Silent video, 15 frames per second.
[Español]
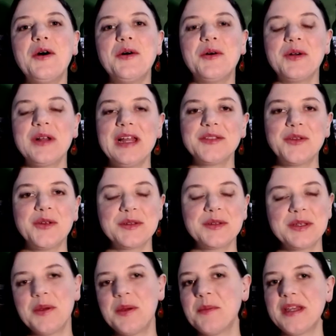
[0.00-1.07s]
Hola a todos
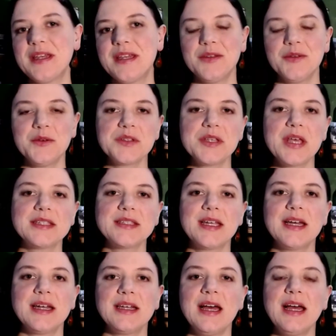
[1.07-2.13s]
y bienvenidos a
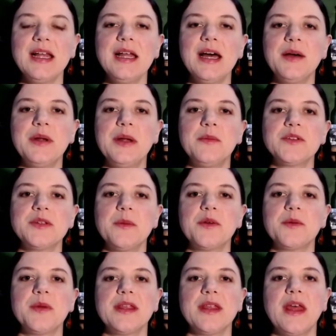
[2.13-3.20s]
este canal Hablemos de
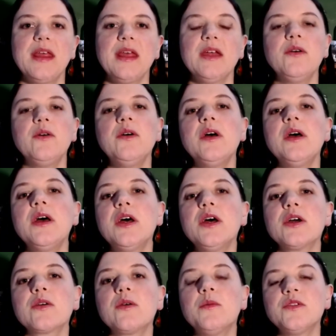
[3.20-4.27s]
Amor Verdadero.
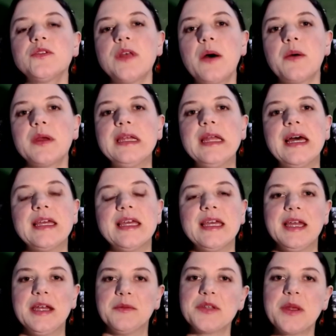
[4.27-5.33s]
Como saben, aquí
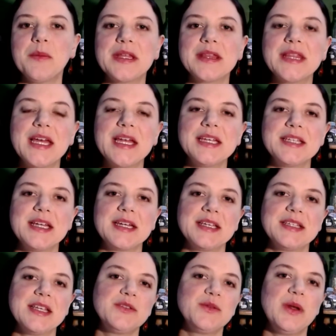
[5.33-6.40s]
queremos aprender acerca
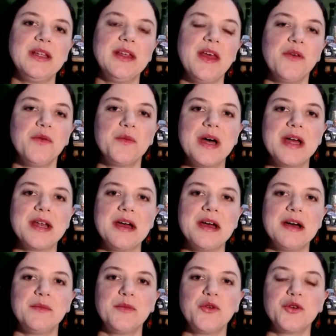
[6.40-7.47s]
de sexualidad
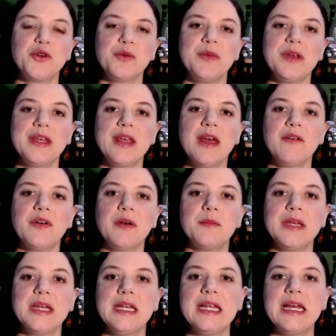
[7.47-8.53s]
humana, amor, vida,
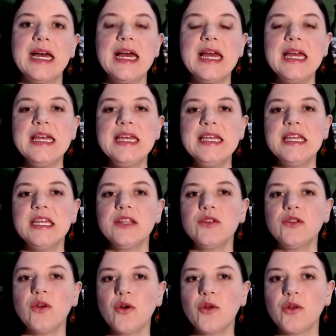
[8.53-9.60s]
familia y
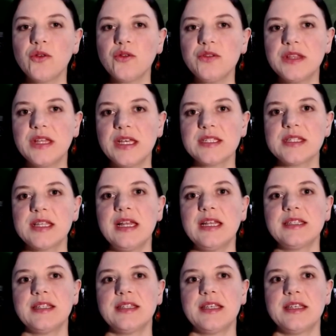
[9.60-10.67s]
todo desde
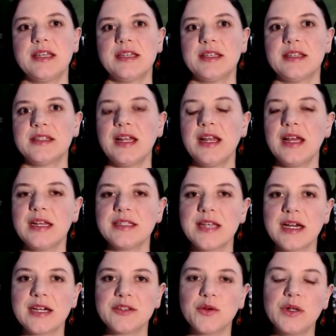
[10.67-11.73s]
las enseñanzas de la
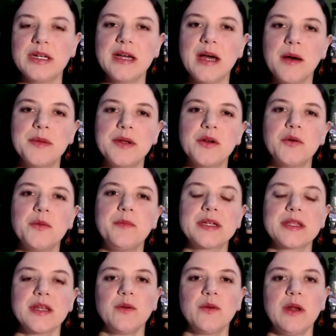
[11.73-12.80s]
Iglesia Católica, pero
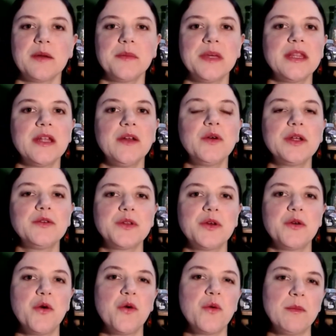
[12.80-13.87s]
particularmente lo que nos
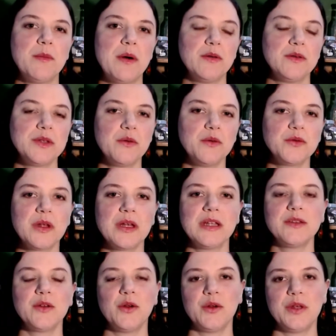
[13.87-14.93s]
dejó Juan Pablo II en
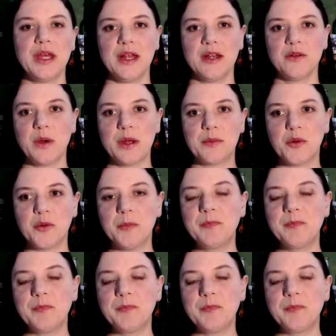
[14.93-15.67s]
la teología del cuerpo.